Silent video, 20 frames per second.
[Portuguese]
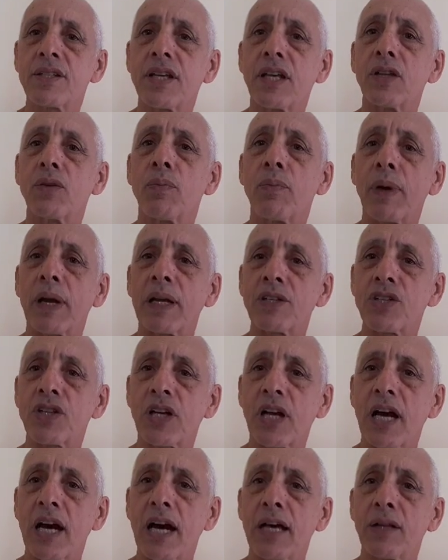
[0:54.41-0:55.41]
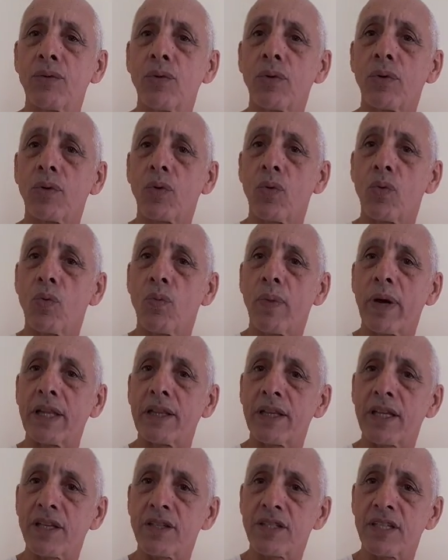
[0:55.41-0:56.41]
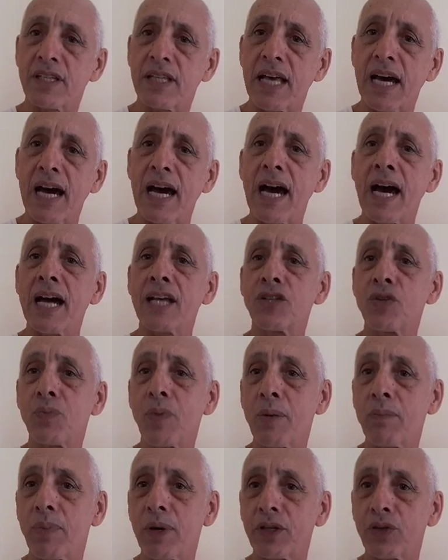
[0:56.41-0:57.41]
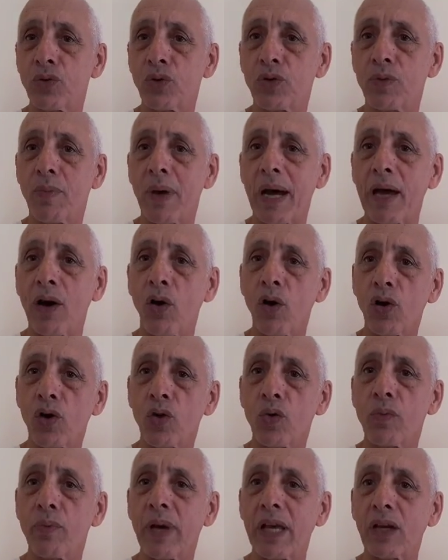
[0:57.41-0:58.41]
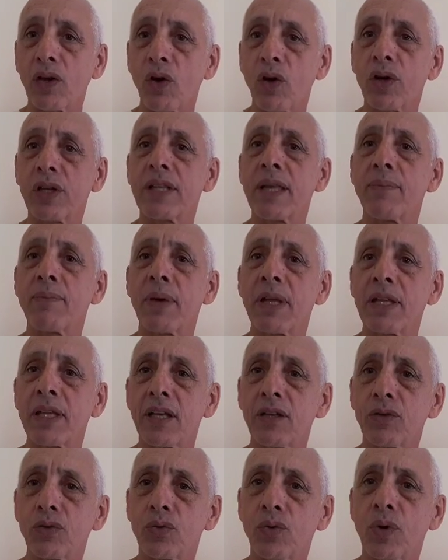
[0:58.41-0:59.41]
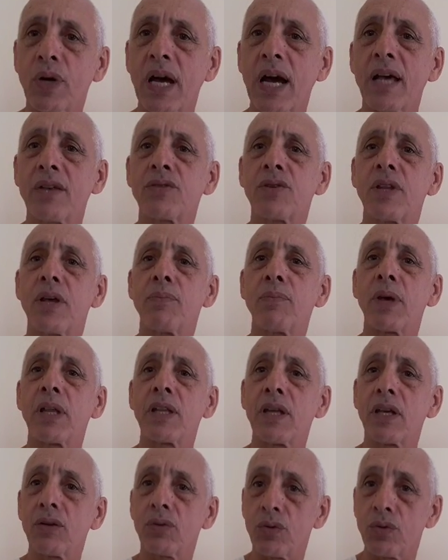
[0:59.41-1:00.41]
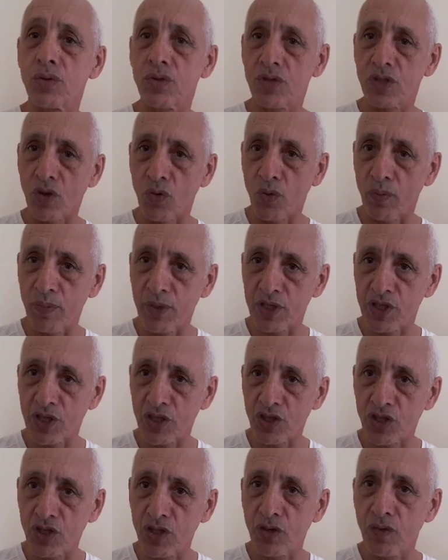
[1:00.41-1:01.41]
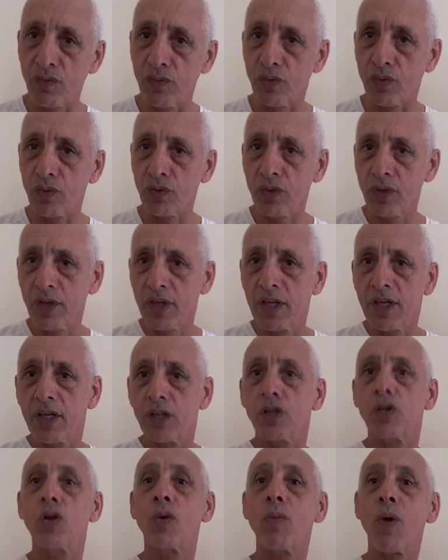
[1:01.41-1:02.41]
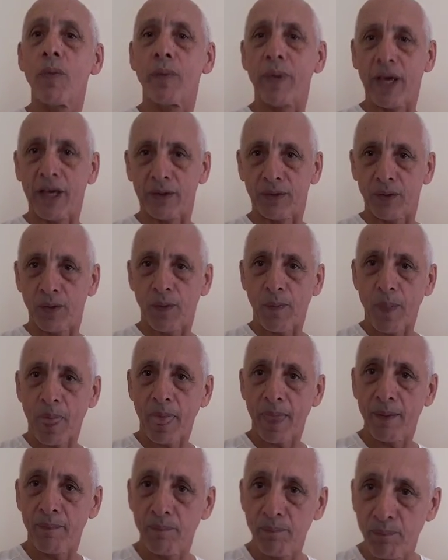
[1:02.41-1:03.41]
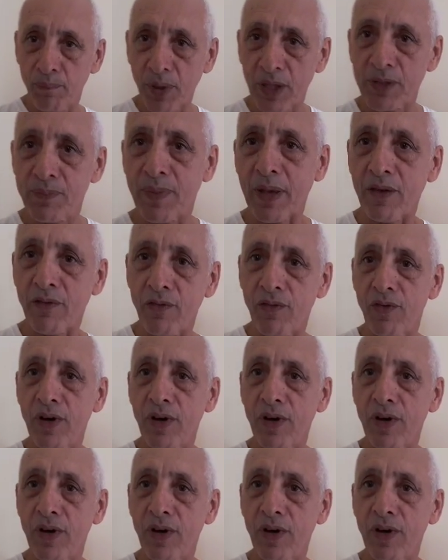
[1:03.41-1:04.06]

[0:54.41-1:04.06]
sendo praticado com uma intensidade, uma amplitude maior ou menor, dependendo do caso, dependendo do seu objetivo no momento. Pois bem,